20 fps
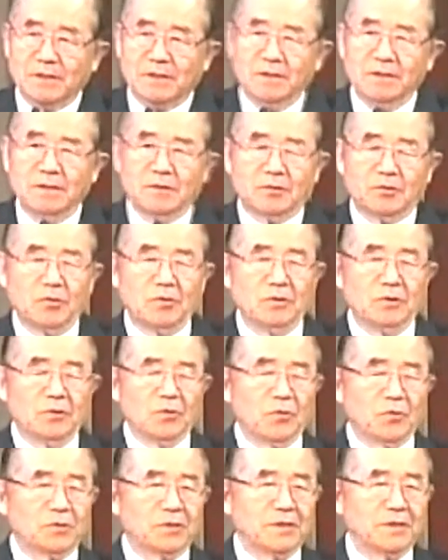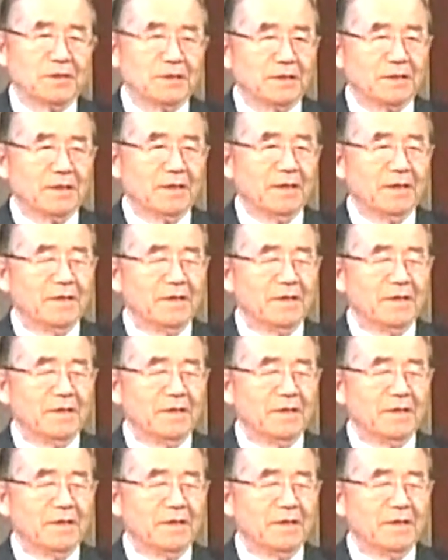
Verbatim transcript: 그리스도인으로서는